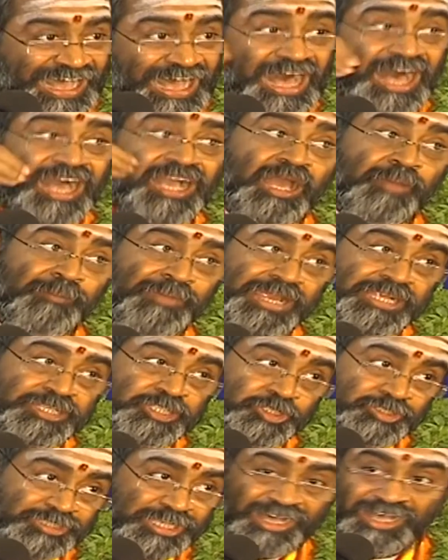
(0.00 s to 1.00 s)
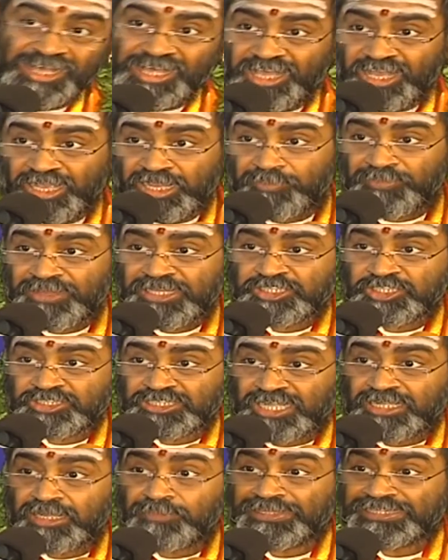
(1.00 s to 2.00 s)
ఆగమేషుచ ఆగమేషుచ
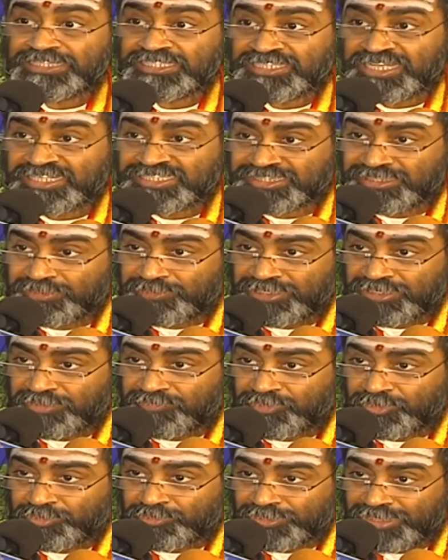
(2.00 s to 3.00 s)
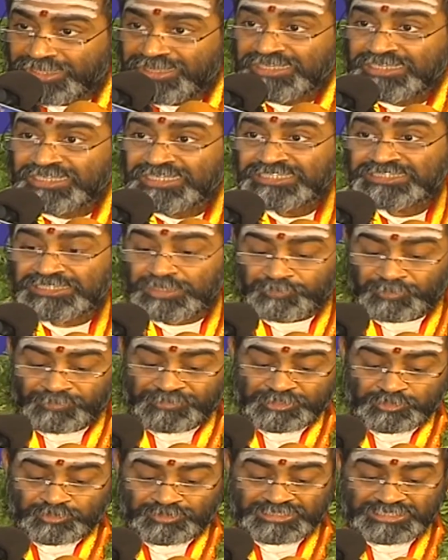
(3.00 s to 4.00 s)
అంటే మంత్రశాస్త్రముల కూడా
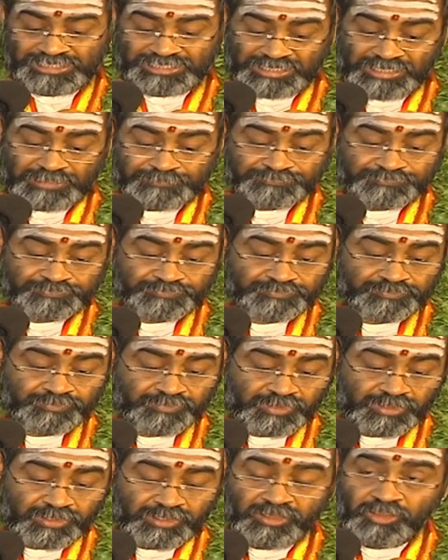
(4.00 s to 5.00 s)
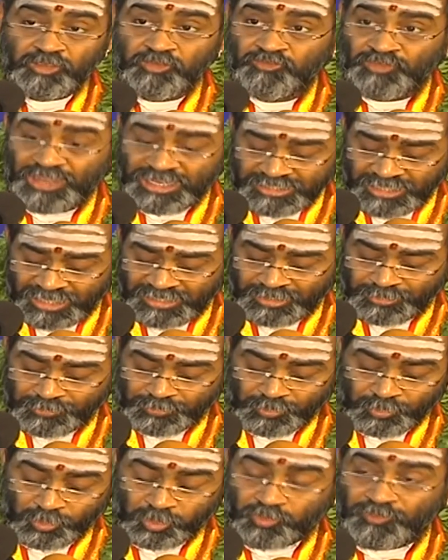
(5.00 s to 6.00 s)
చెప్పబడుతున్నది ఇక్కడ వేదాల్లో
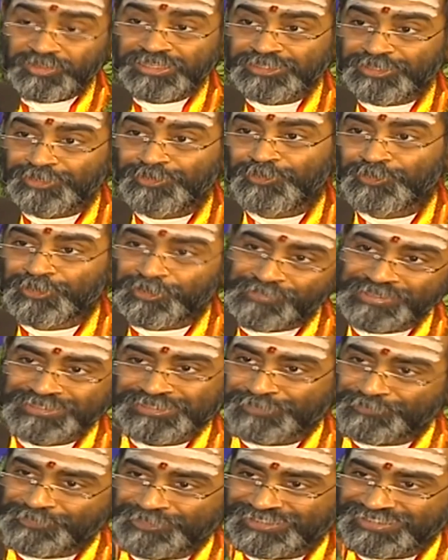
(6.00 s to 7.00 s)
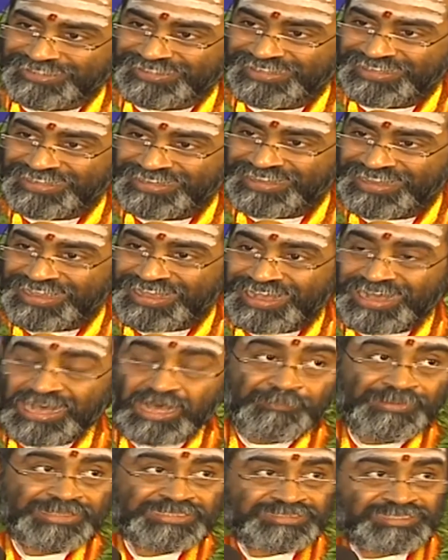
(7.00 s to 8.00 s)
ఋగ్వేదంలో ఒక మంత్రం ఉన్నది ఆ
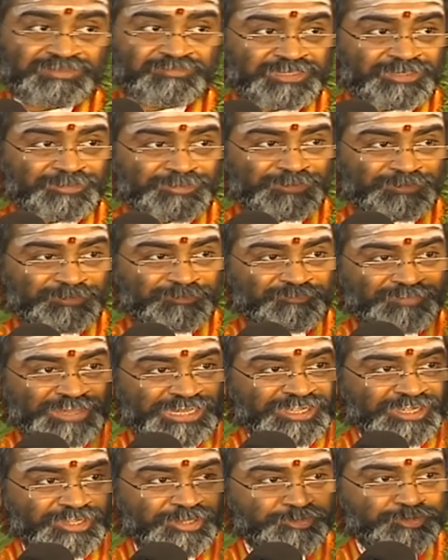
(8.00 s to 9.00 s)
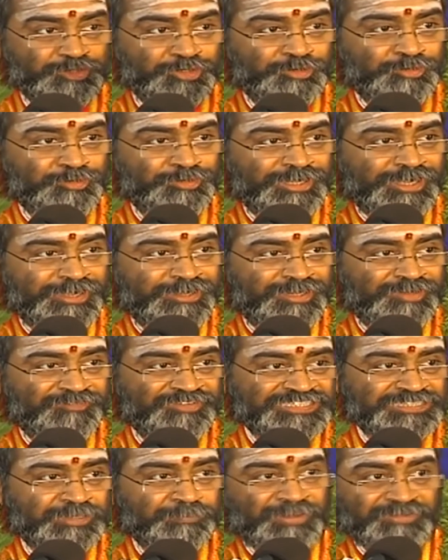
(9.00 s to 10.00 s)
మంత్రంలో వెంకటేశ్వరుడున్నాడన్న
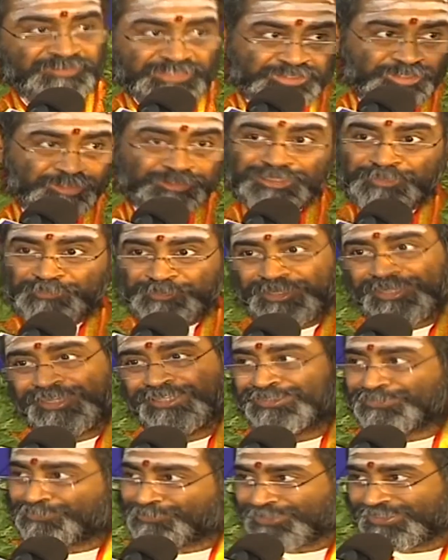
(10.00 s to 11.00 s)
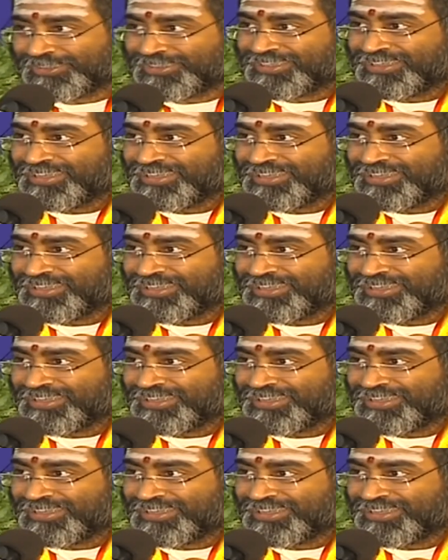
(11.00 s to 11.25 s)
విషయం భవిష్యత్తు పురాణం చెప్తున్నది